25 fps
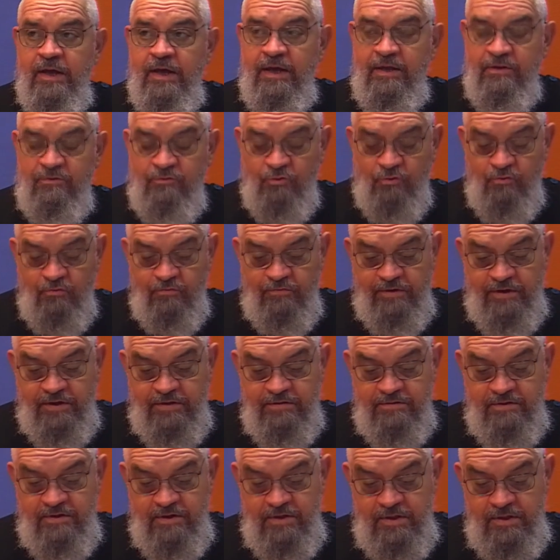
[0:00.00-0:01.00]
et trouvés
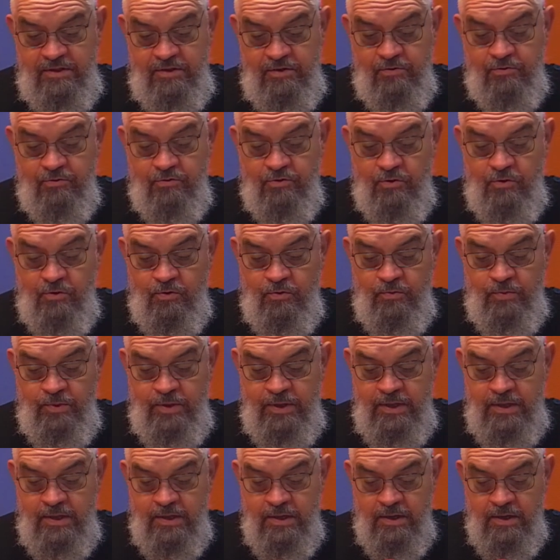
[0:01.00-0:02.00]
dignes de
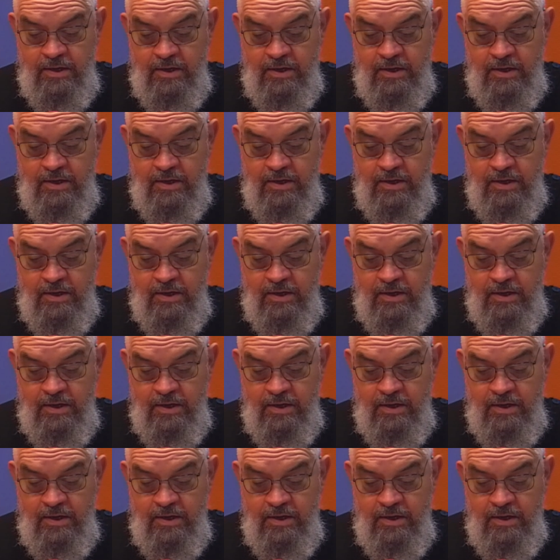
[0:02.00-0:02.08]
lui.